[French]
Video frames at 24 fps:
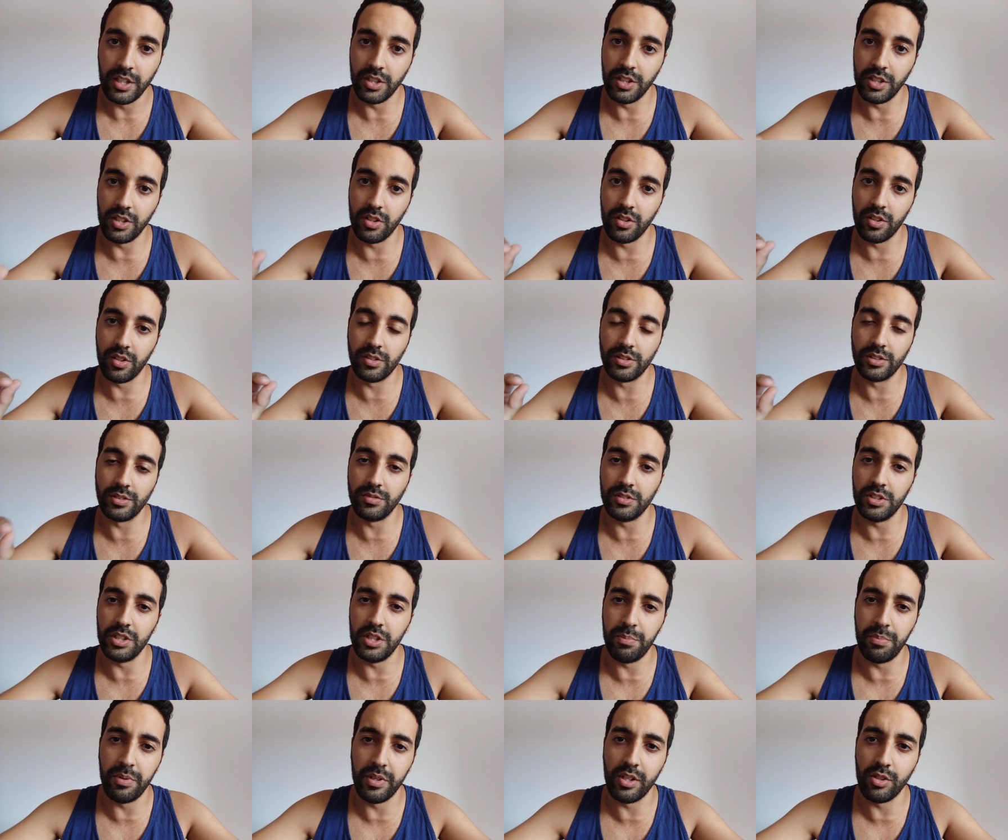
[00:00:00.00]
euh,
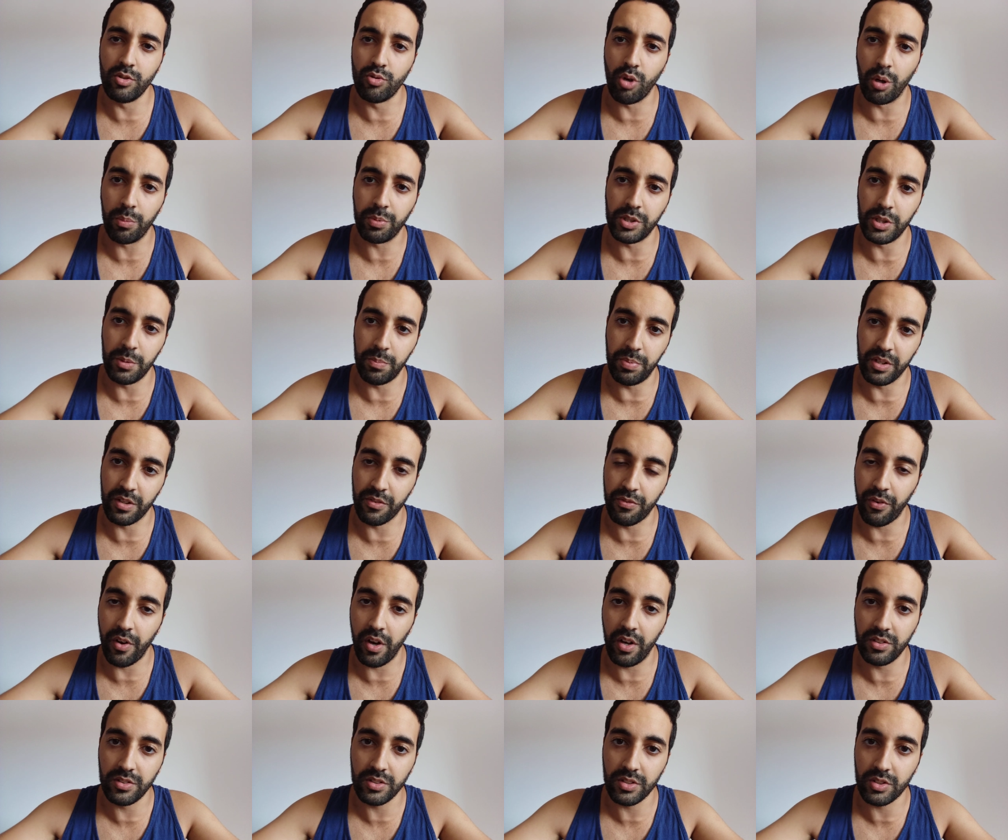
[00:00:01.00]
eBay Dropshipping
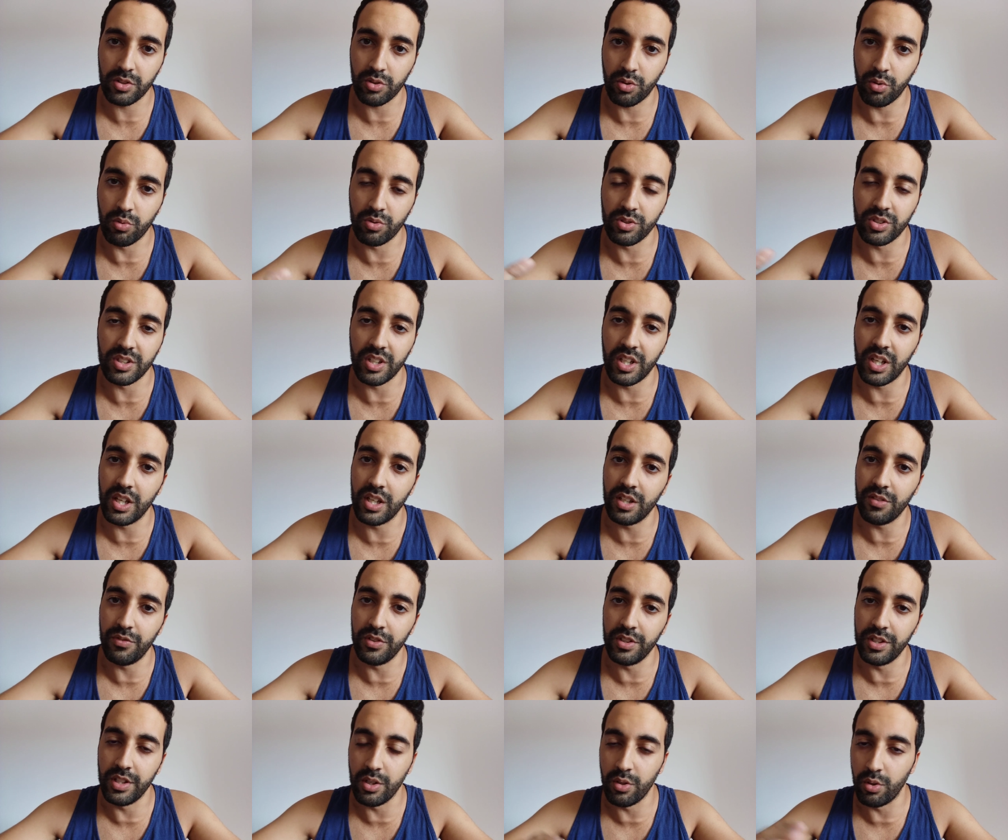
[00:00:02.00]
France, conseils,
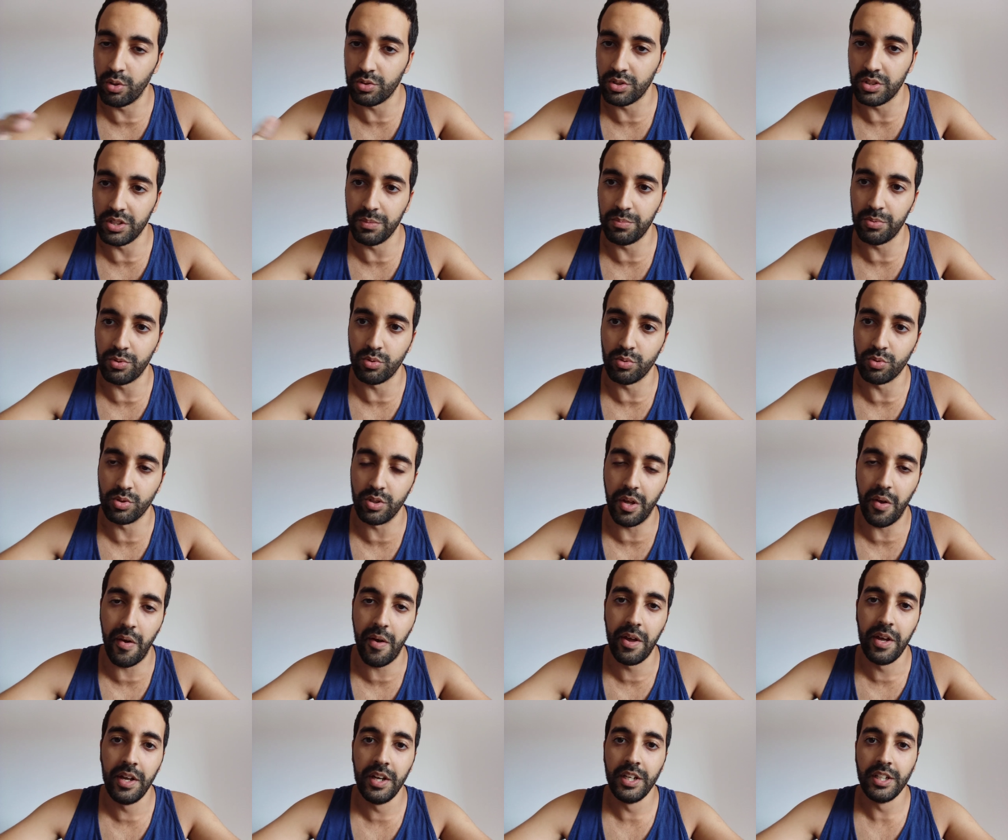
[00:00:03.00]
vidéos, tips, tout
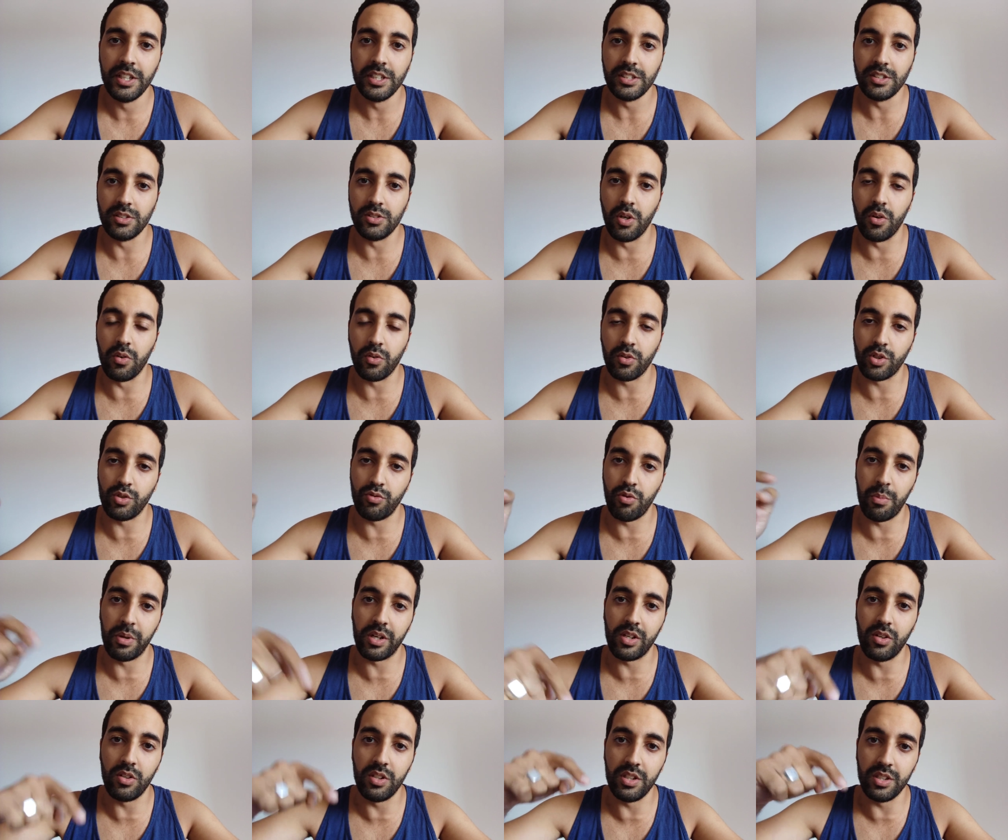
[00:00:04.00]
ça. Donc je vais
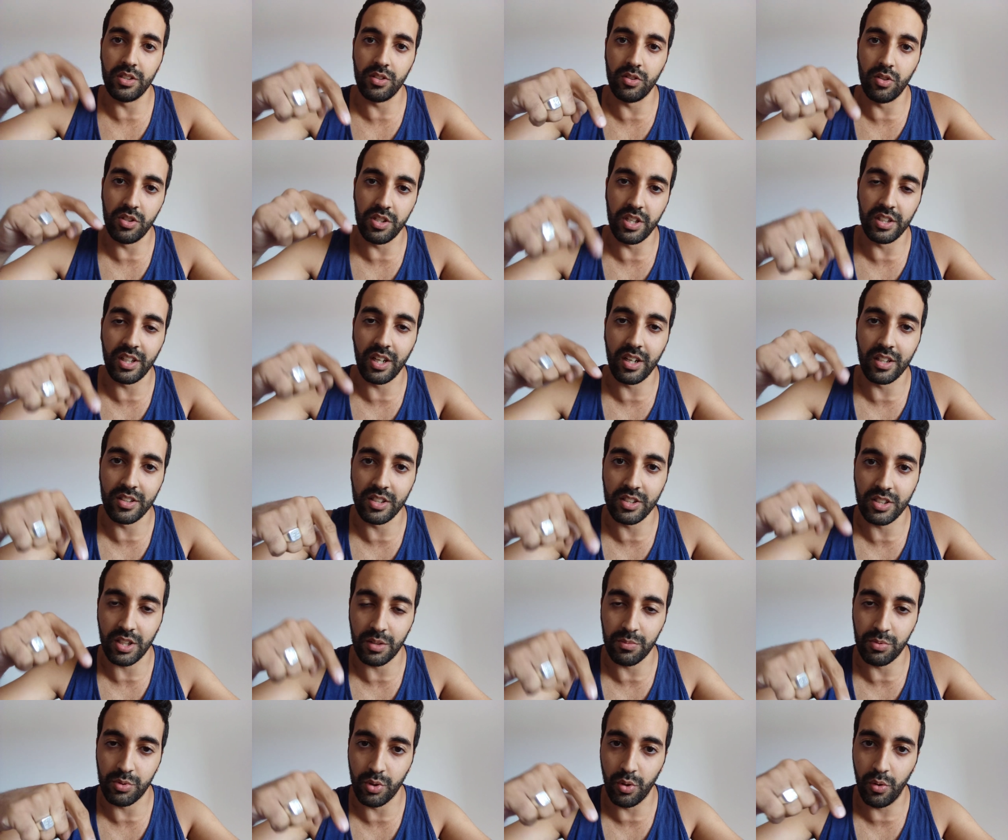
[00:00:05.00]
mettre le, lien dans la
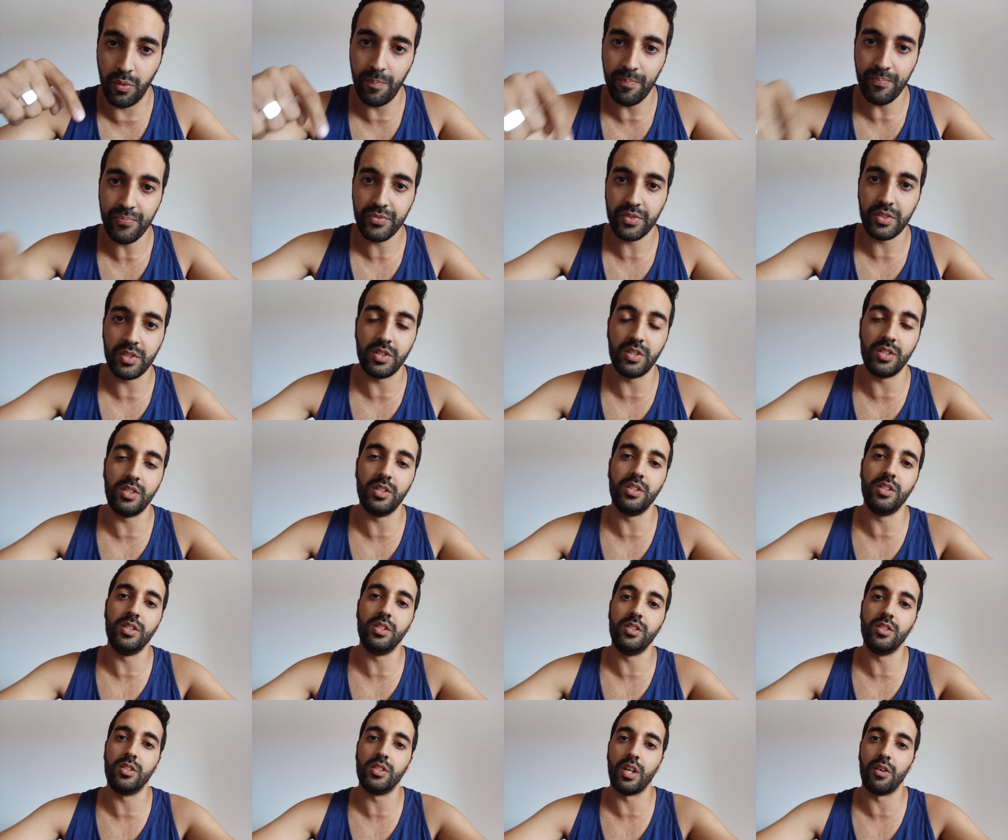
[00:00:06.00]
description
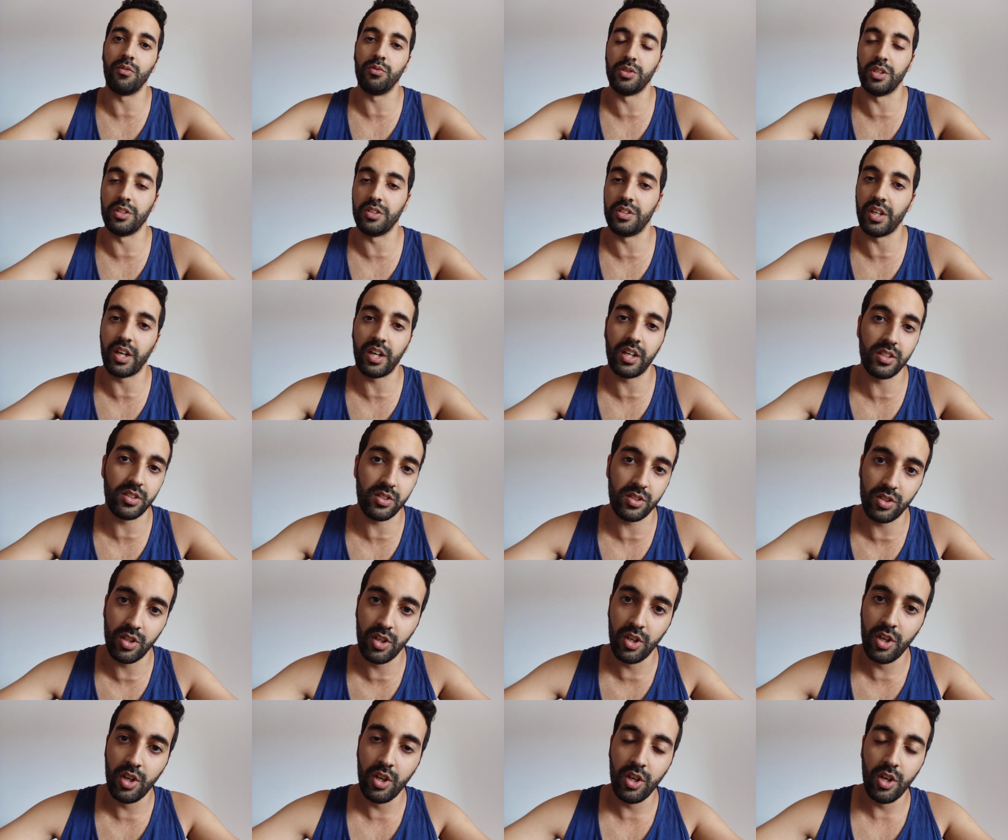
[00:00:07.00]
si ça vous
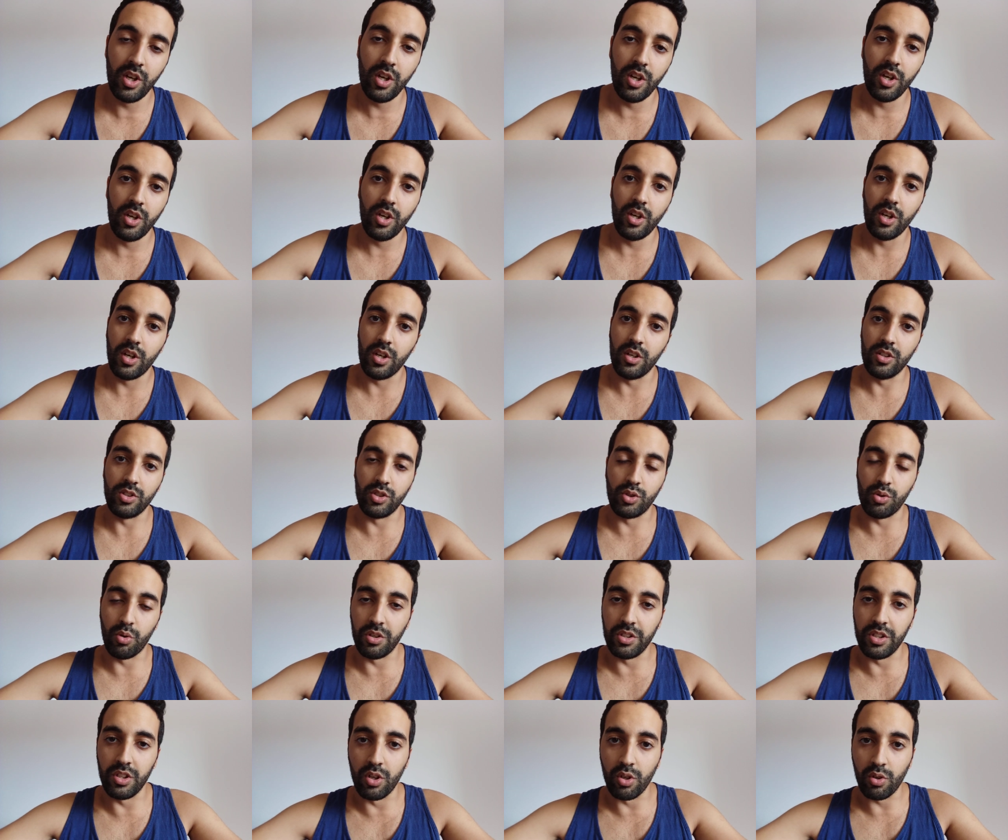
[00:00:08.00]
intéresse.
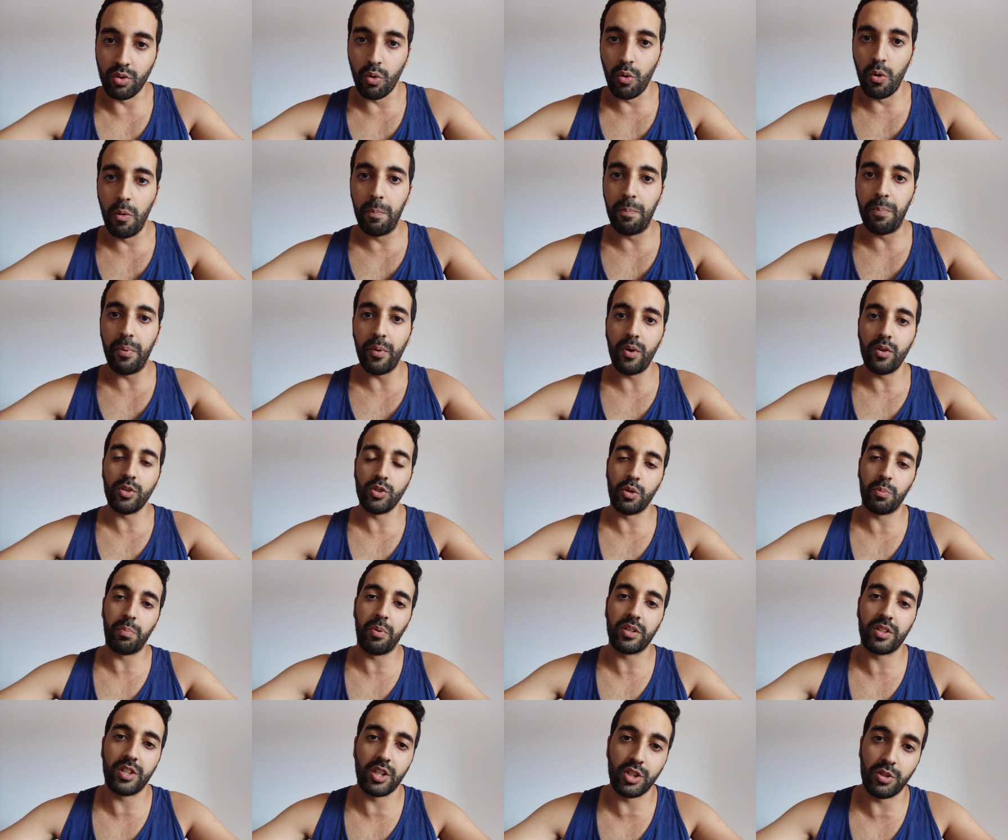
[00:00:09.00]
Joignez le groupe, je
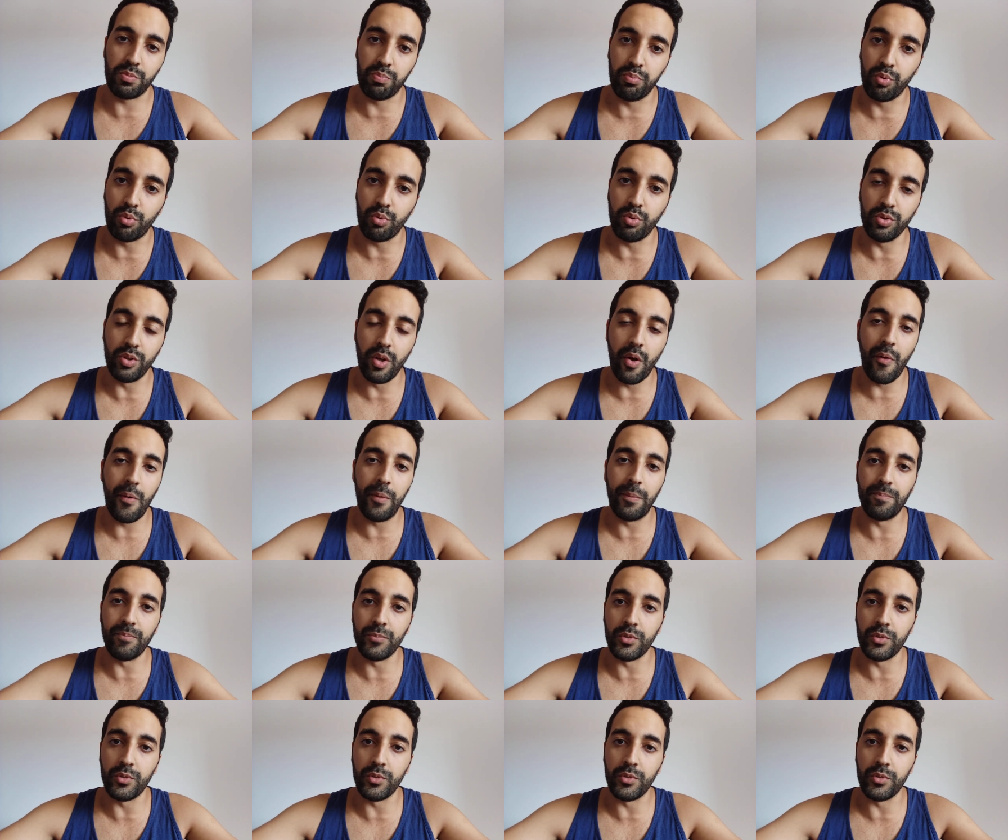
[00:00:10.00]
partage beaucoup de,